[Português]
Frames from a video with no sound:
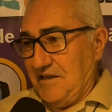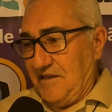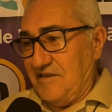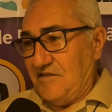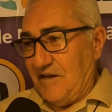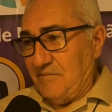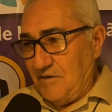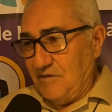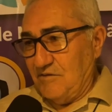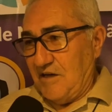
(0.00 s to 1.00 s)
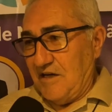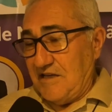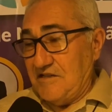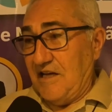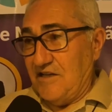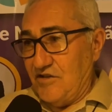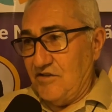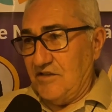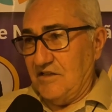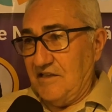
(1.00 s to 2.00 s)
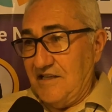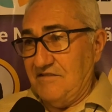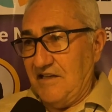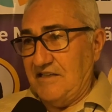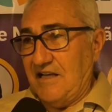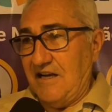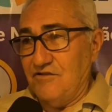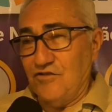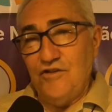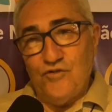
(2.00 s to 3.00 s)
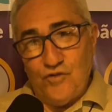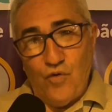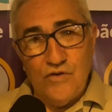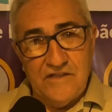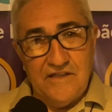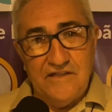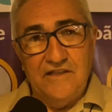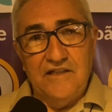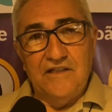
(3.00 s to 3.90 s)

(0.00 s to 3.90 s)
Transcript: esse amigo radialista, grande radialista de Souza e,